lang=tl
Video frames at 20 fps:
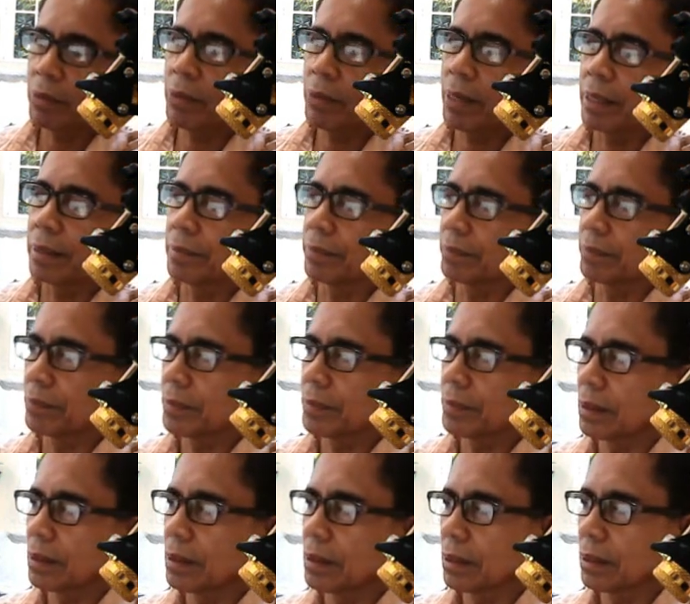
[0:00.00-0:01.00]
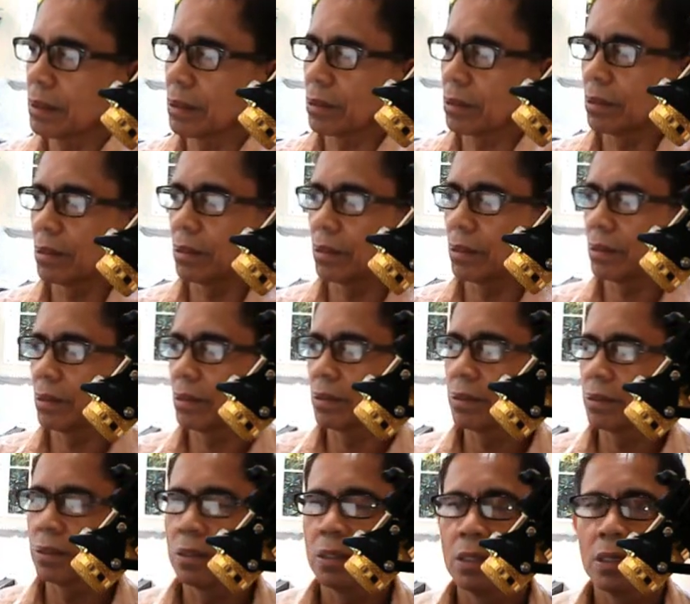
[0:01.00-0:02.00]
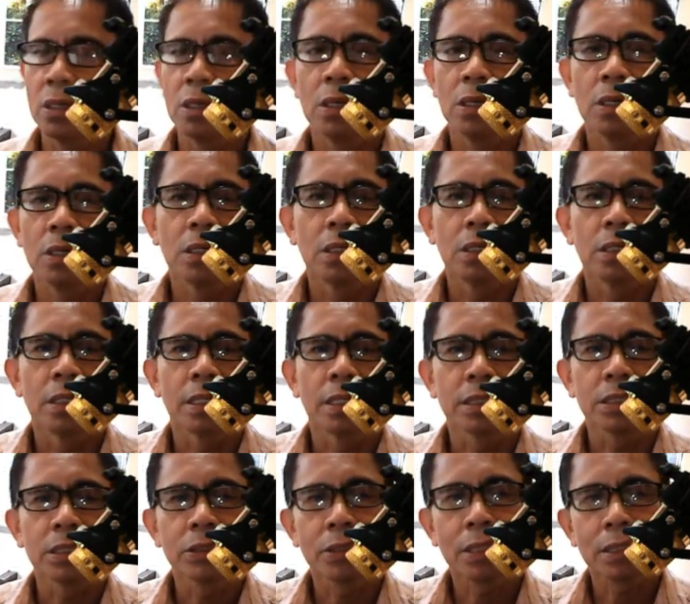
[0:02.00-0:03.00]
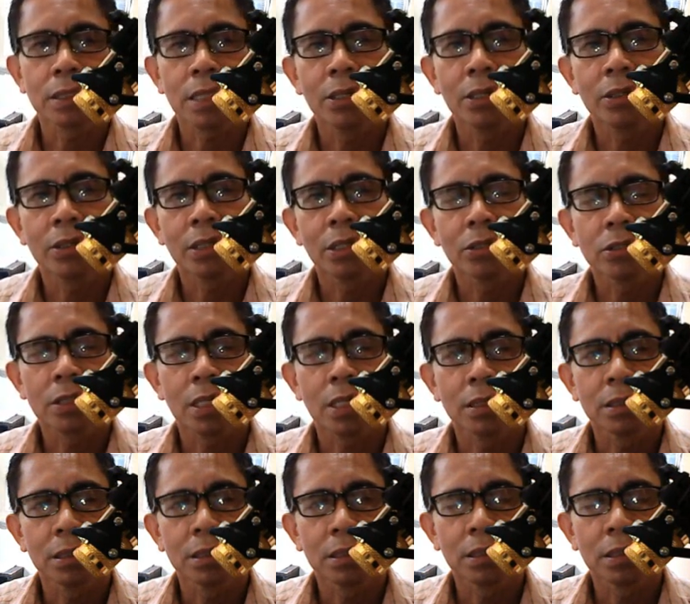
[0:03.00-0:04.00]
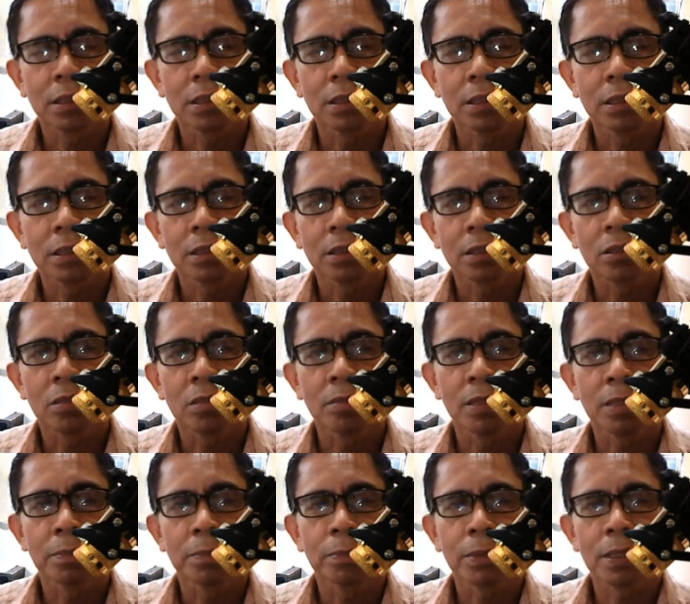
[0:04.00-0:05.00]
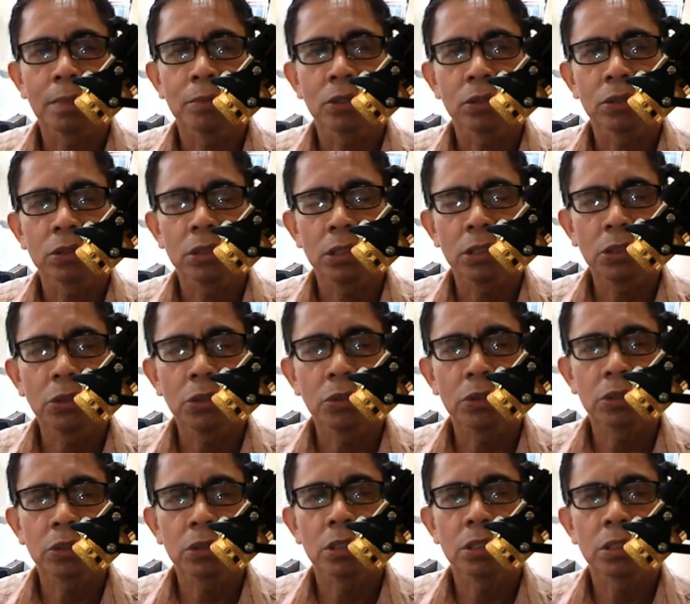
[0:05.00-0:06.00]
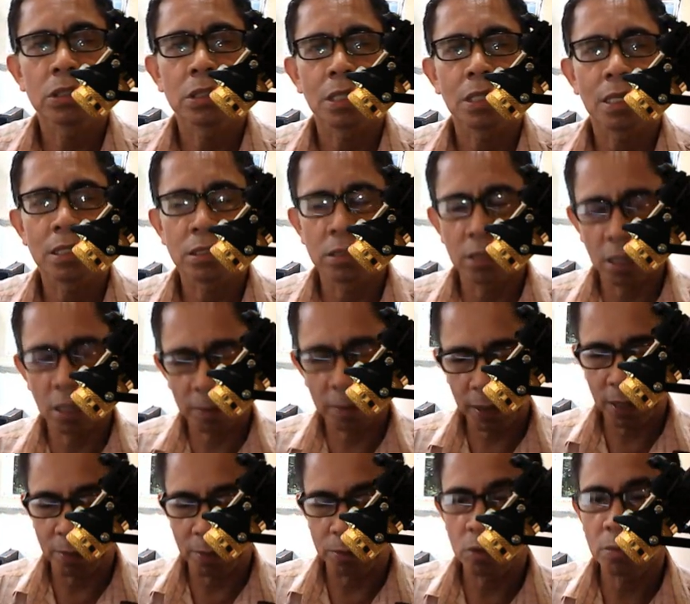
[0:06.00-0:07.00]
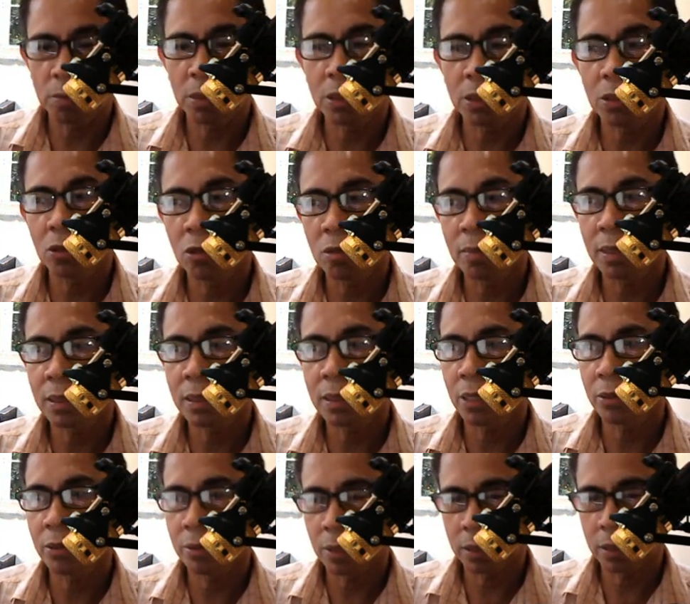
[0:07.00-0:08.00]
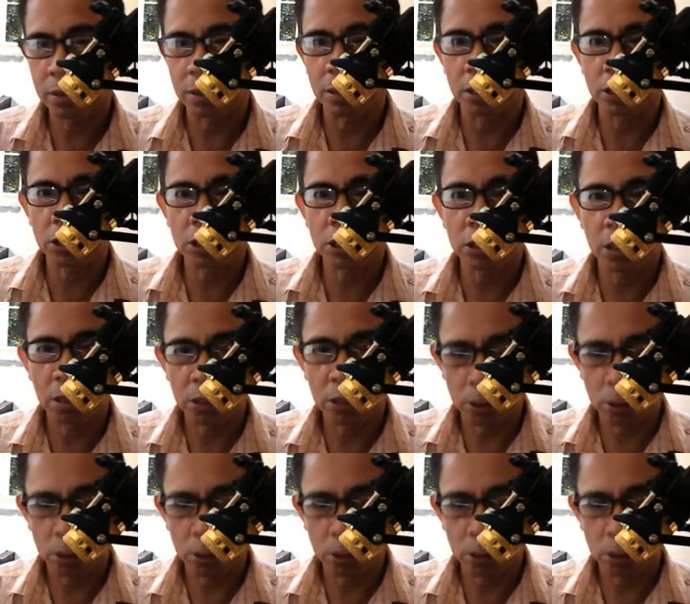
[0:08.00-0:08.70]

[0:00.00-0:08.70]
one. So, nandito na tayo ngayon sa ating command prompt. No? Si user slash jpm. So, magko-command tayo ng this